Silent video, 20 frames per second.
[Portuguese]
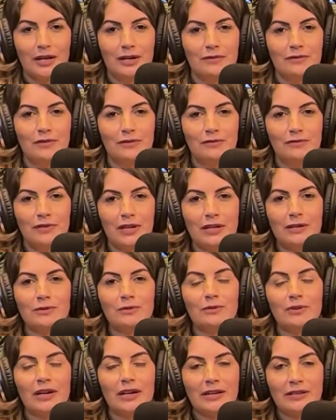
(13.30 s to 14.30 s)
vivendo
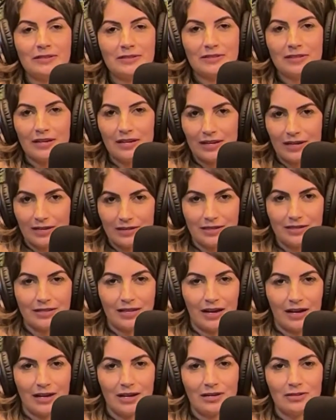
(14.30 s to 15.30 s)
esta
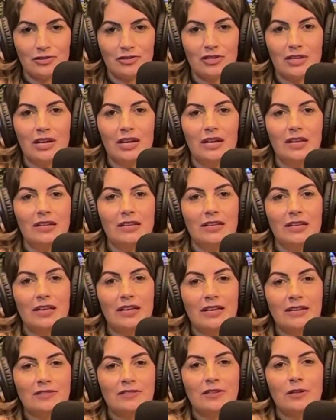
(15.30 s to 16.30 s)
realidade e
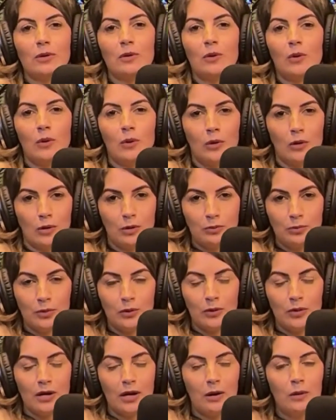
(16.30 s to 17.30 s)
esse corpo
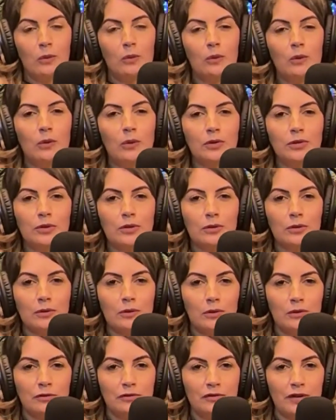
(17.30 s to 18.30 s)
é o
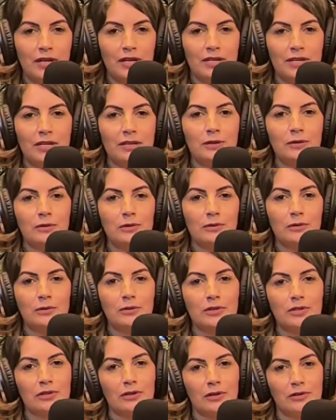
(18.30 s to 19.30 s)
único veículo
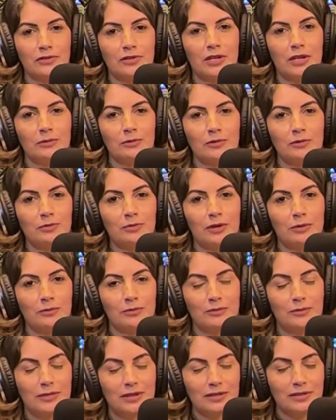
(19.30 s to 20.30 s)
que nós temos para
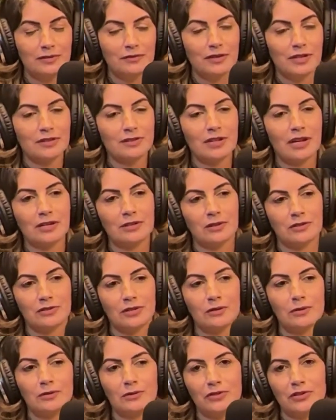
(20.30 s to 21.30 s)
manifestar a nossa
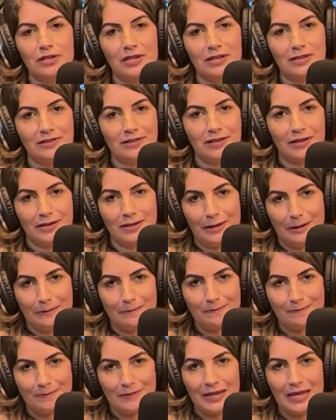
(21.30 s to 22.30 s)
consciência aqui.
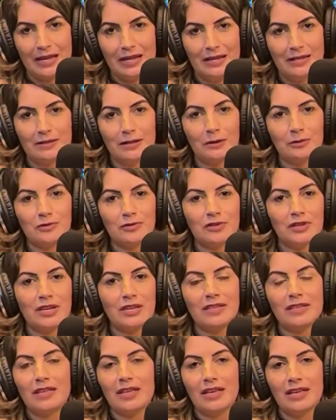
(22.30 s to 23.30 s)
Então,
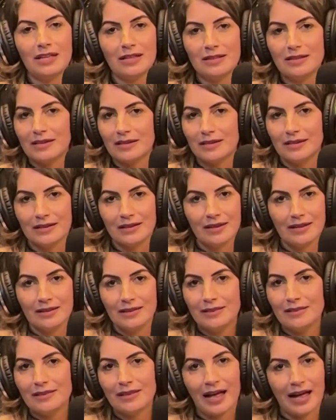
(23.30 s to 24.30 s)
sem ele,
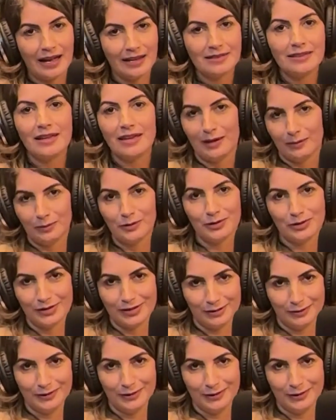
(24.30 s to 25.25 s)
nada é possível.